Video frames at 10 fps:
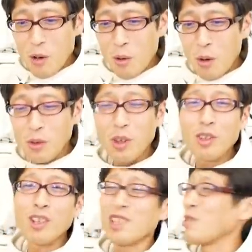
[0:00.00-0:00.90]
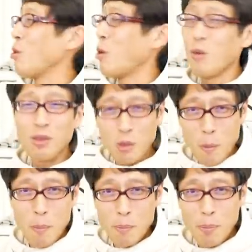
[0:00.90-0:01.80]
この人たちは本
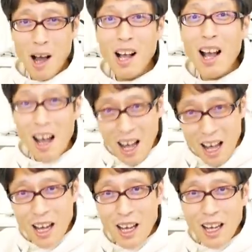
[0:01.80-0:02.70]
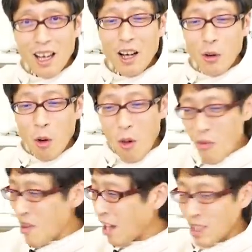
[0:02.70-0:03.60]
当バカ。こ
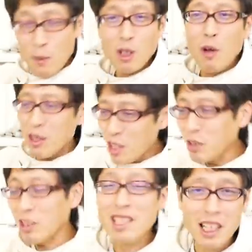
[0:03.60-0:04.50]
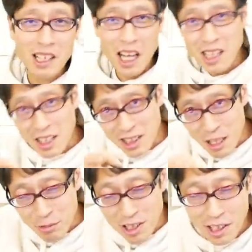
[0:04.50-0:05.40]
んな頭の悪い人たちが何が
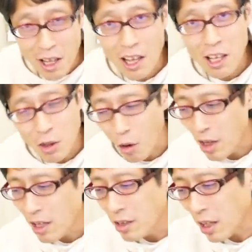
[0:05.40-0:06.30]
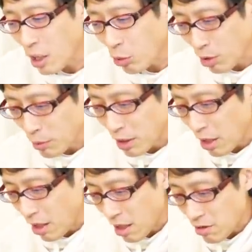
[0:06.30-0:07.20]
政府に提言よ。だからこれまで
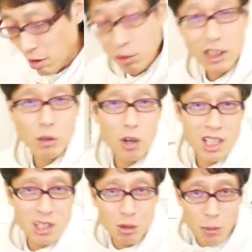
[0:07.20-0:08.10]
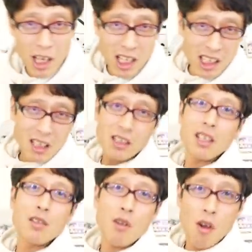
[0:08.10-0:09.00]
提言したのなんておかしなことばかりだっ
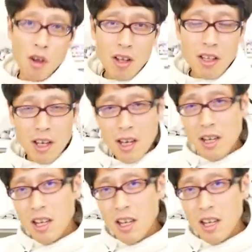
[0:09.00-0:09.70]
たでしょ。え